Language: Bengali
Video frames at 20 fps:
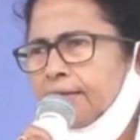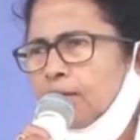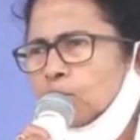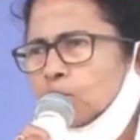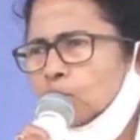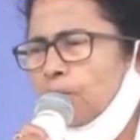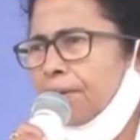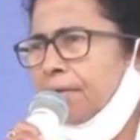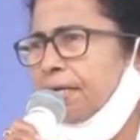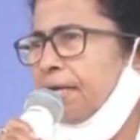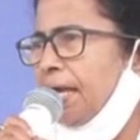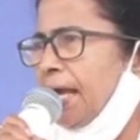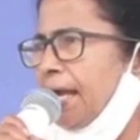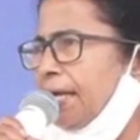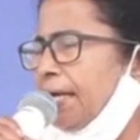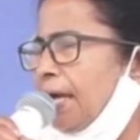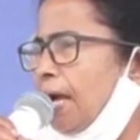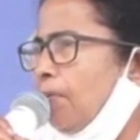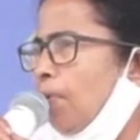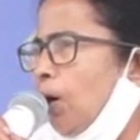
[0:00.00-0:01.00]
তুমি গিয়ে
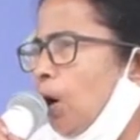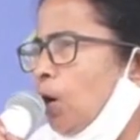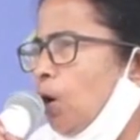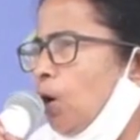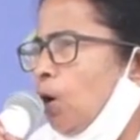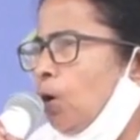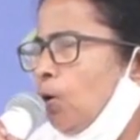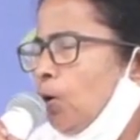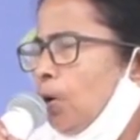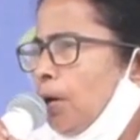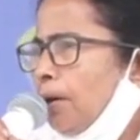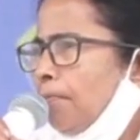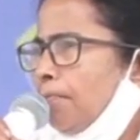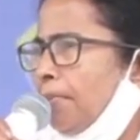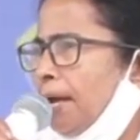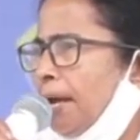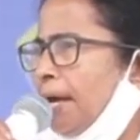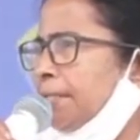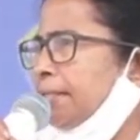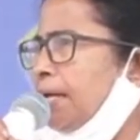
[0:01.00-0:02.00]
গিয়ে বলো
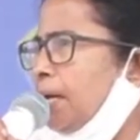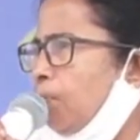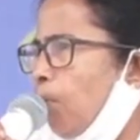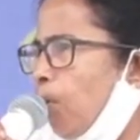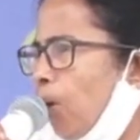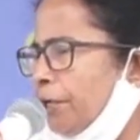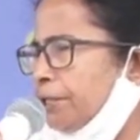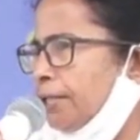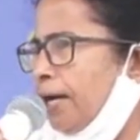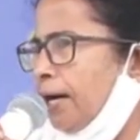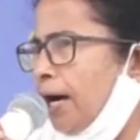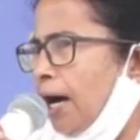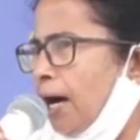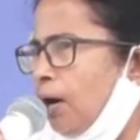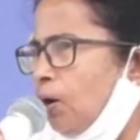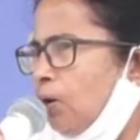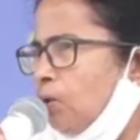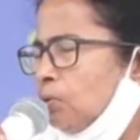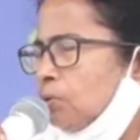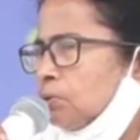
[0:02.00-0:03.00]
মেয়েদের ভয়
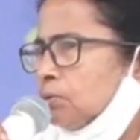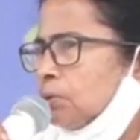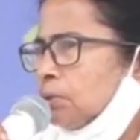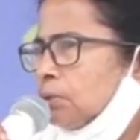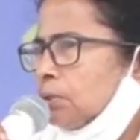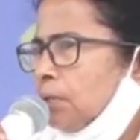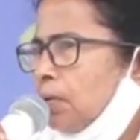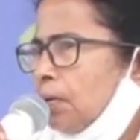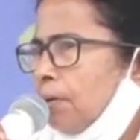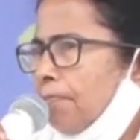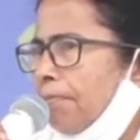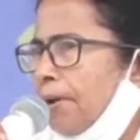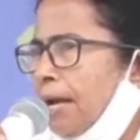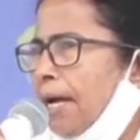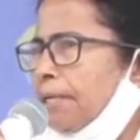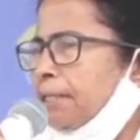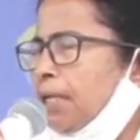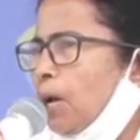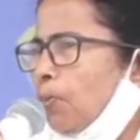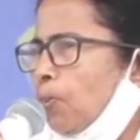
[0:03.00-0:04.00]
দেখাও
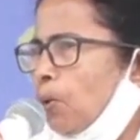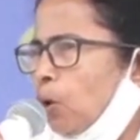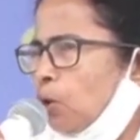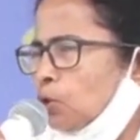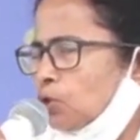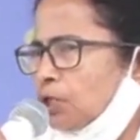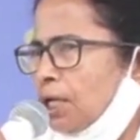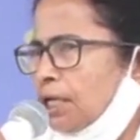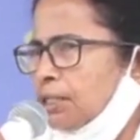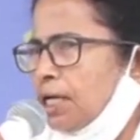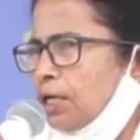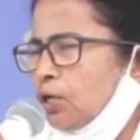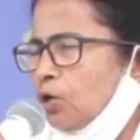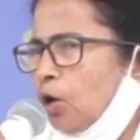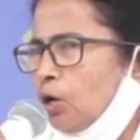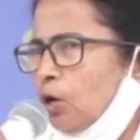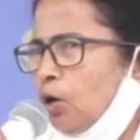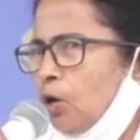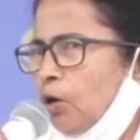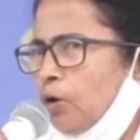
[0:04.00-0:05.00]
মেয়েদের উপর অত্যাচার
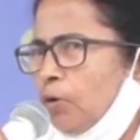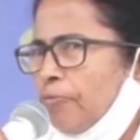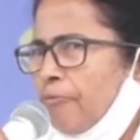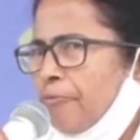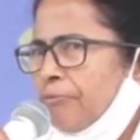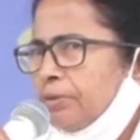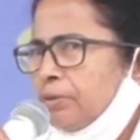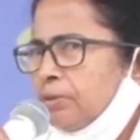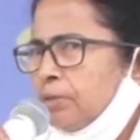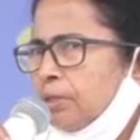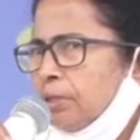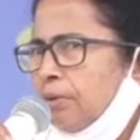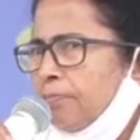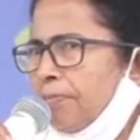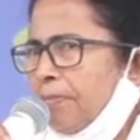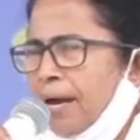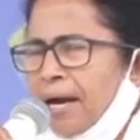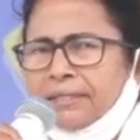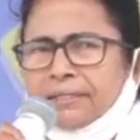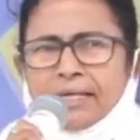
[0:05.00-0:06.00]
করো
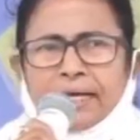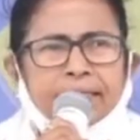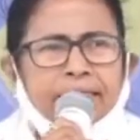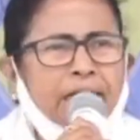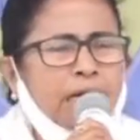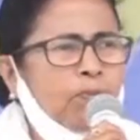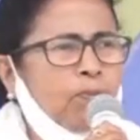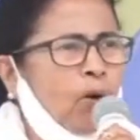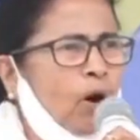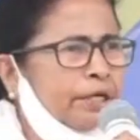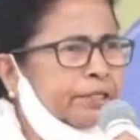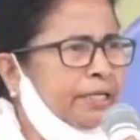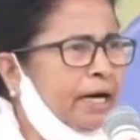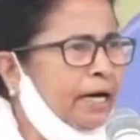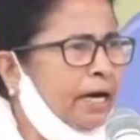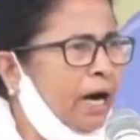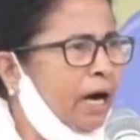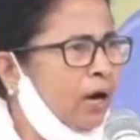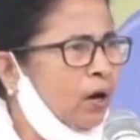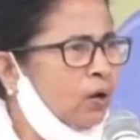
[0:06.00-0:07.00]
মেয়েদের গিয়ে ভয়
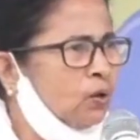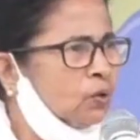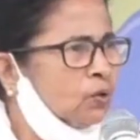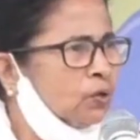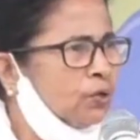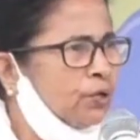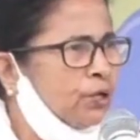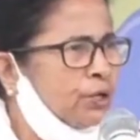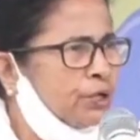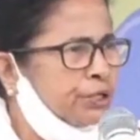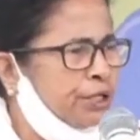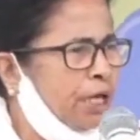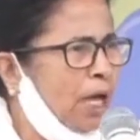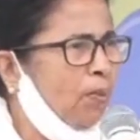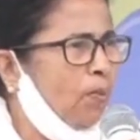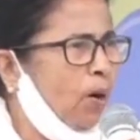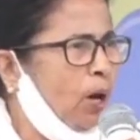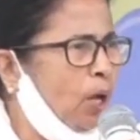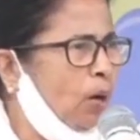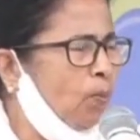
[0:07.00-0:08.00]
দেখাও গিয়ে
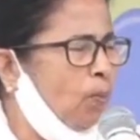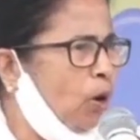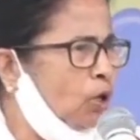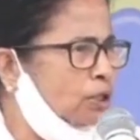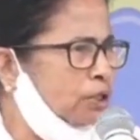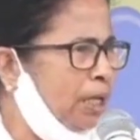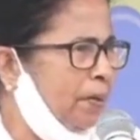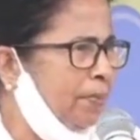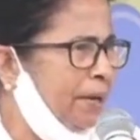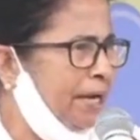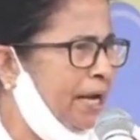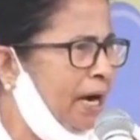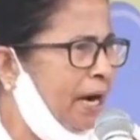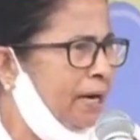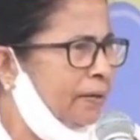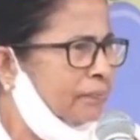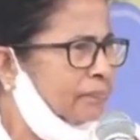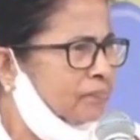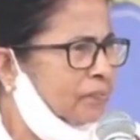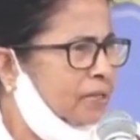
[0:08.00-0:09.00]
বলো ভোট দেবে না
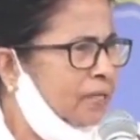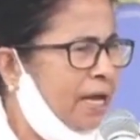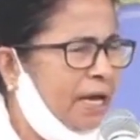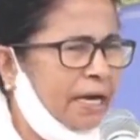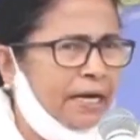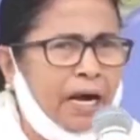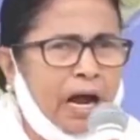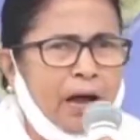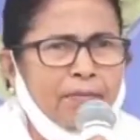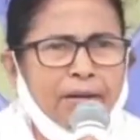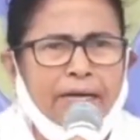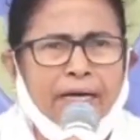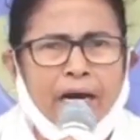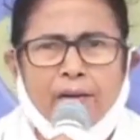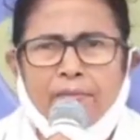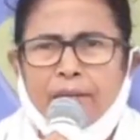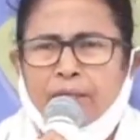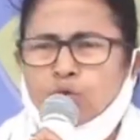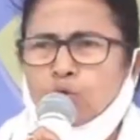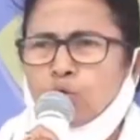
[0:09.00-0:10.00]
গ্রামে
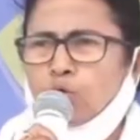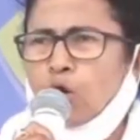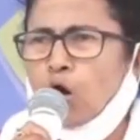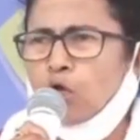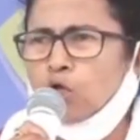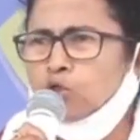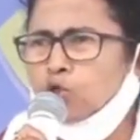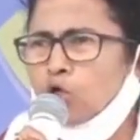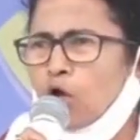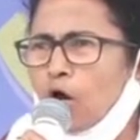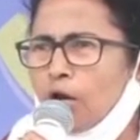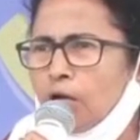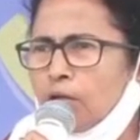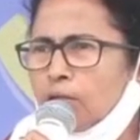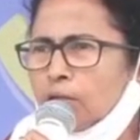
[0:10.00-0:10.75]
গ্রামে দূর অঞ্চল